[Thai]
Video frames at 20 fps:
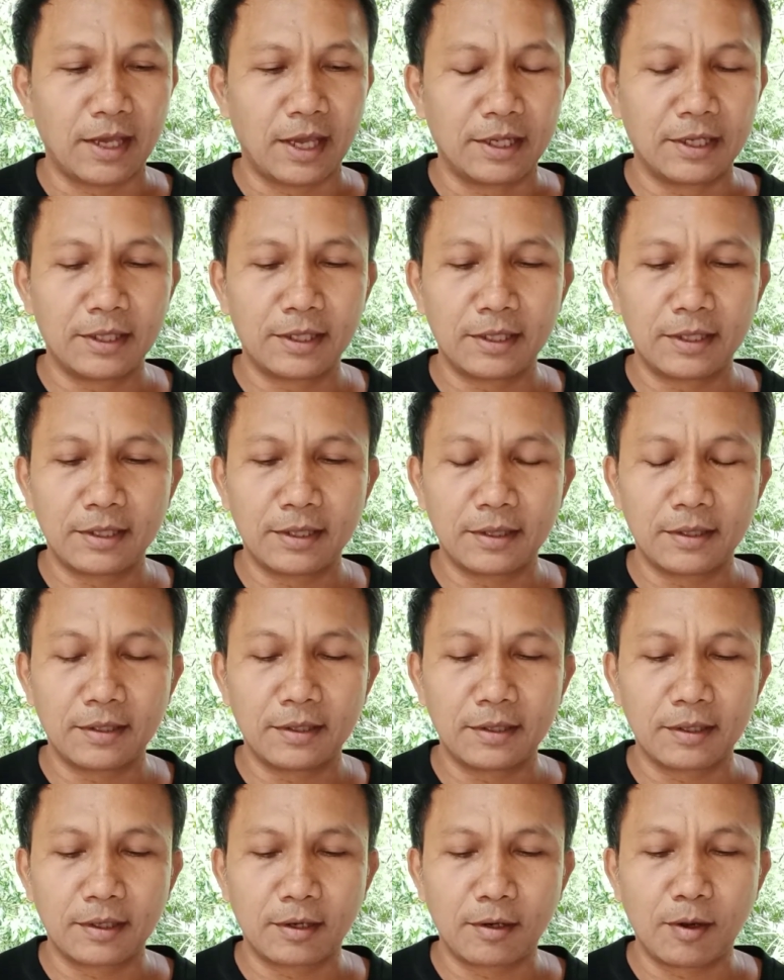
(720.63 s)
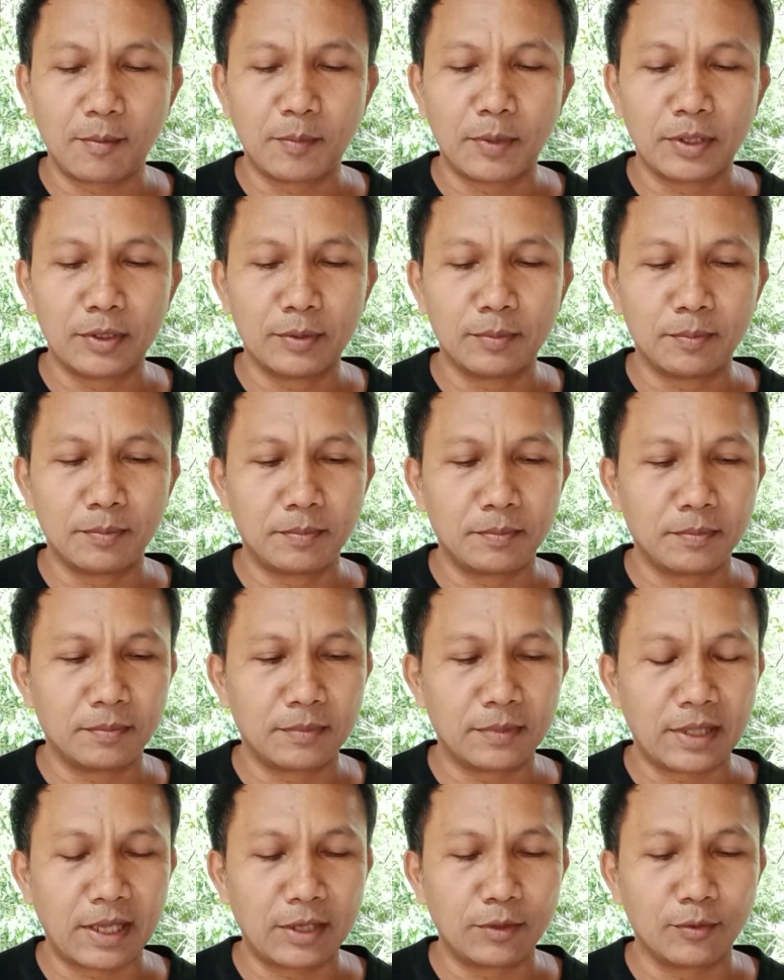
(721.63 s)
อันนี้ก็เป็น
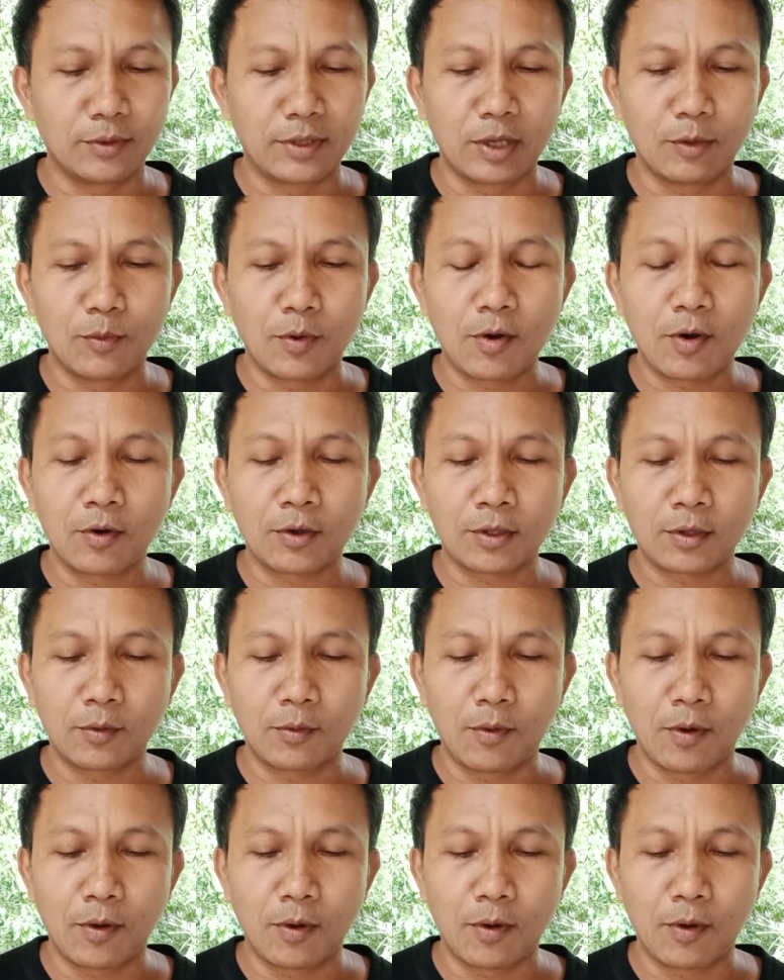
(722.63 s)
ถ้าอยู่ในวัวก็